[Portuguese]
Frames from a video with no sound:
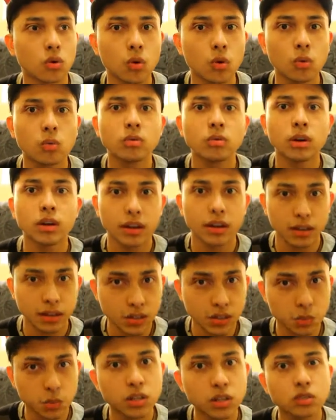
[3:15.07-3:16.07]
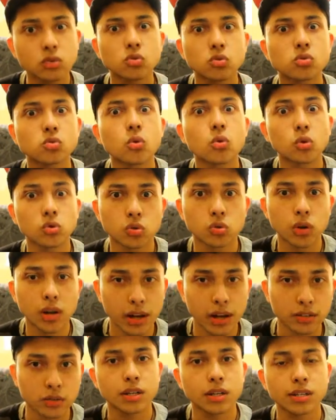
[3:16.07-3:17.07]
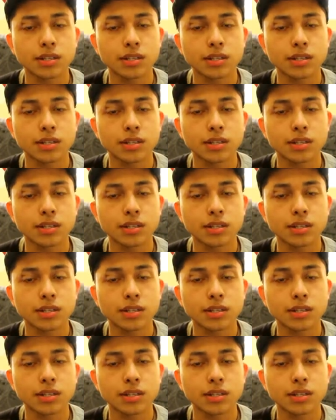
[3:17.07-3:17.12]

com espíritos do outro lado.